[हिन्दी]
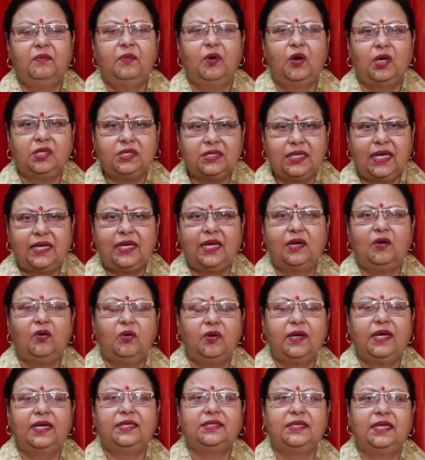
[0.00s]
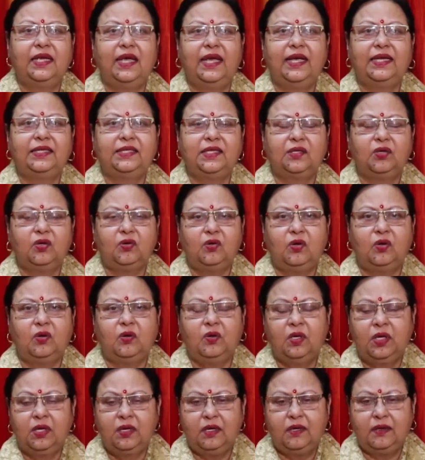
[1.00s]
बहुत सारे लोग ऐसे हैं जिनको
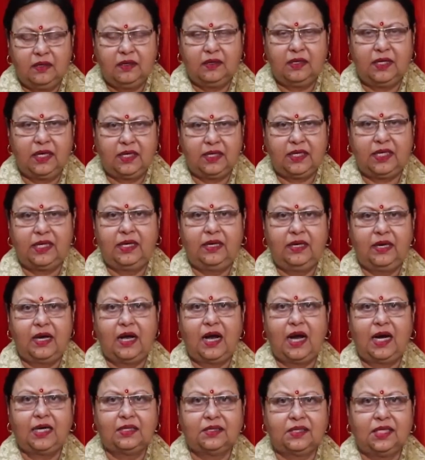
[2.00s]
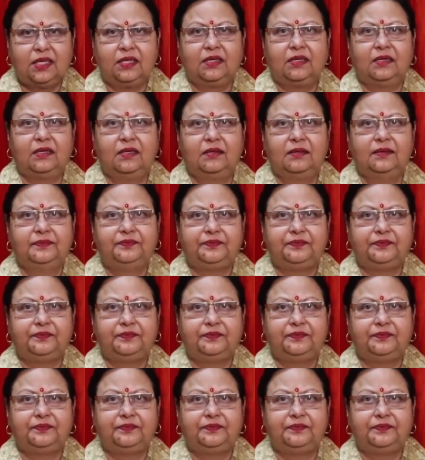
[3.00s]
घर की आर्थिक